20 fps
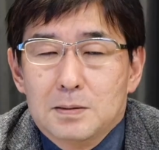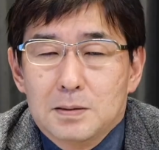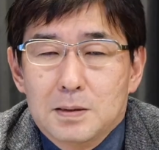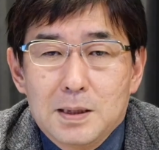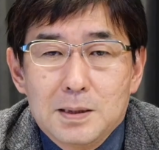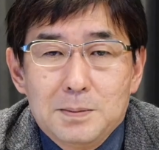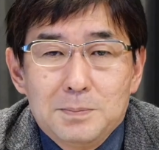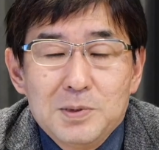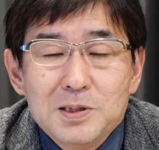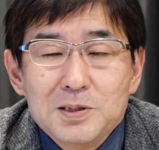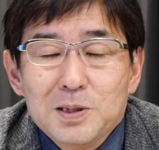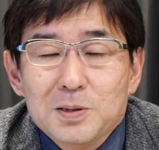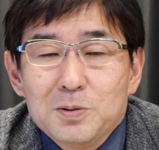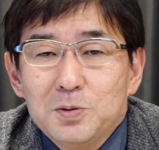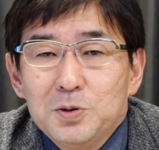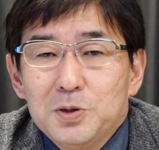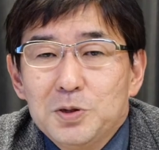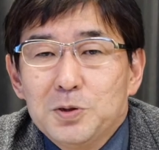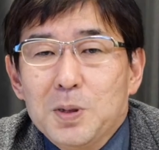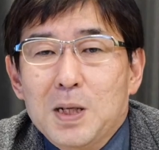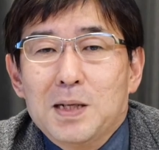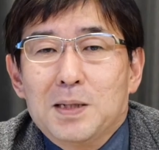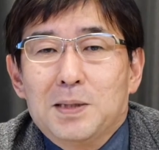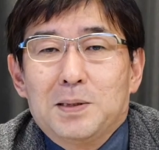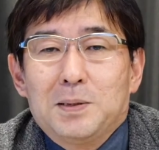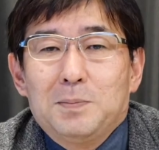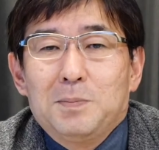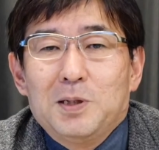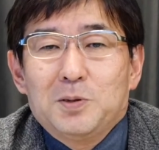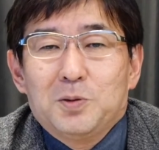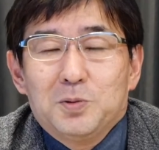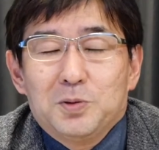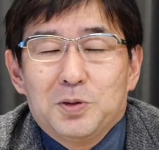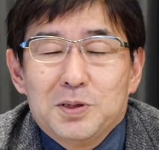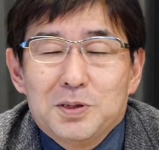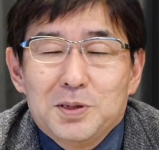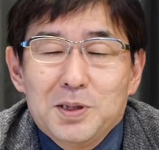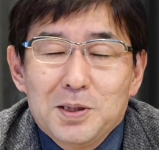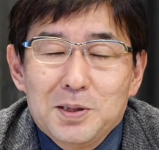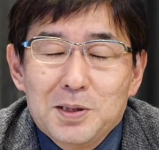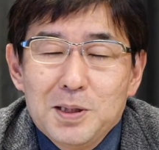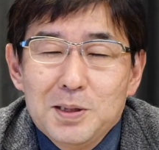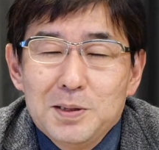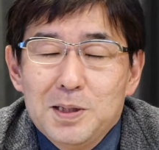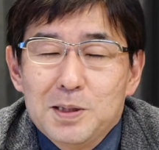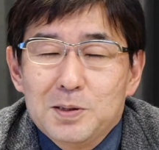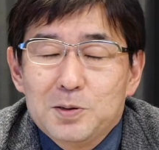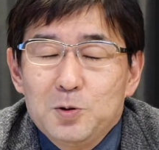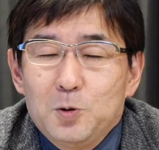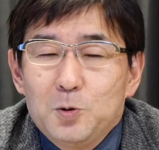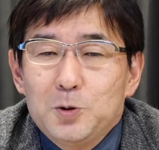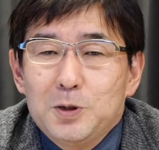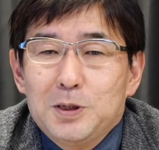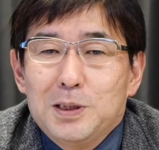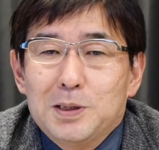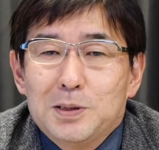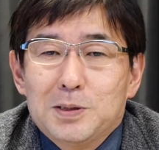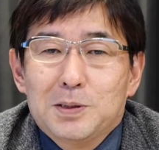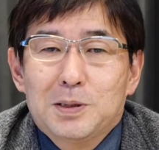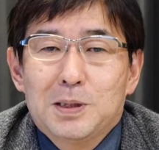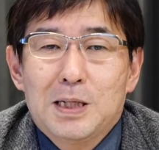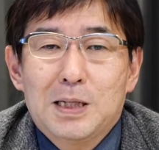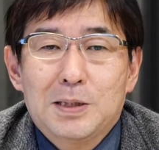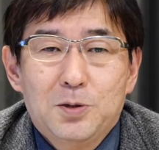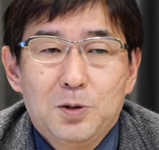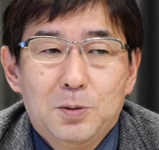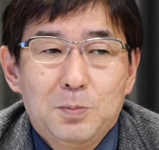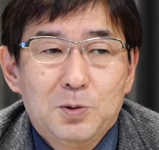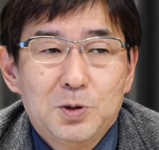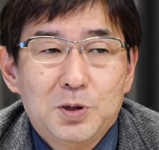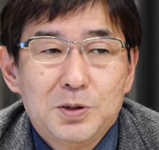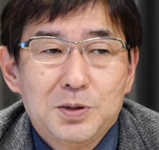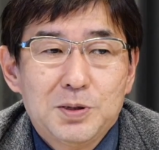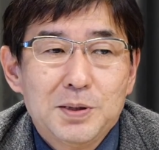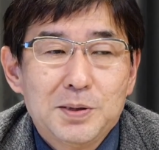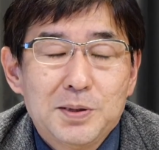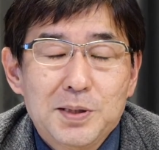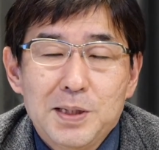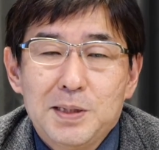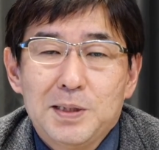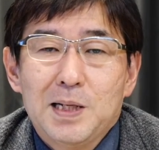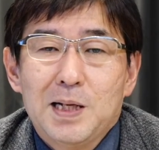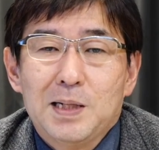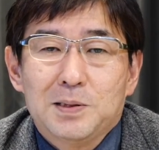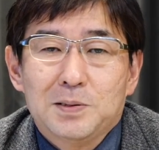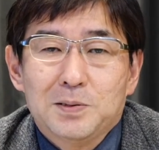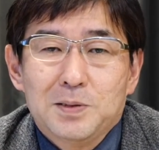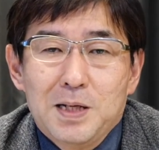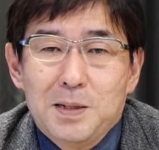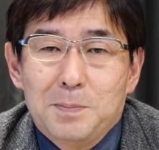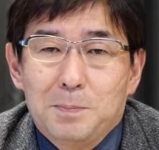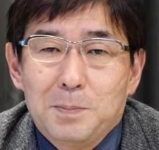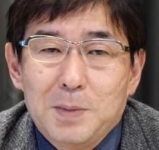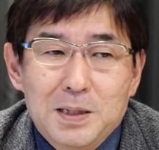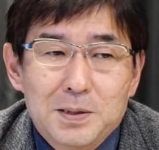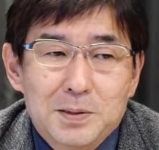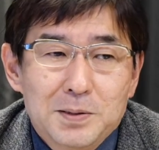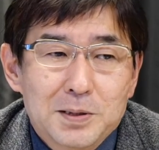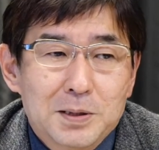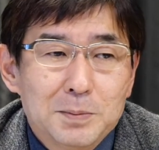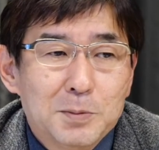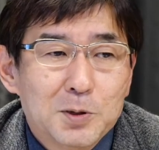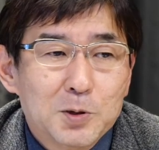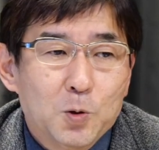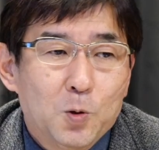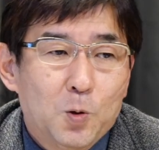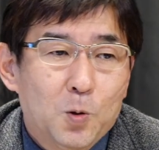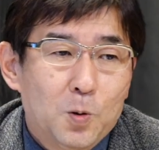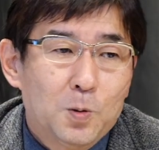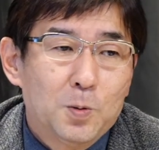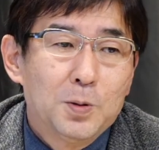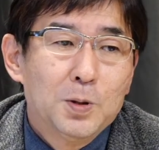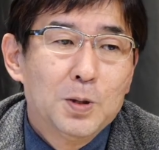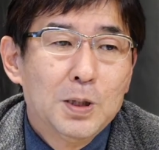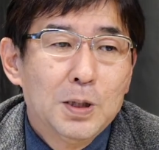はい皆さんこんにちはイマージョン実践経営大学の藤井ですえ今日も実践経営大学で学んでいきましょ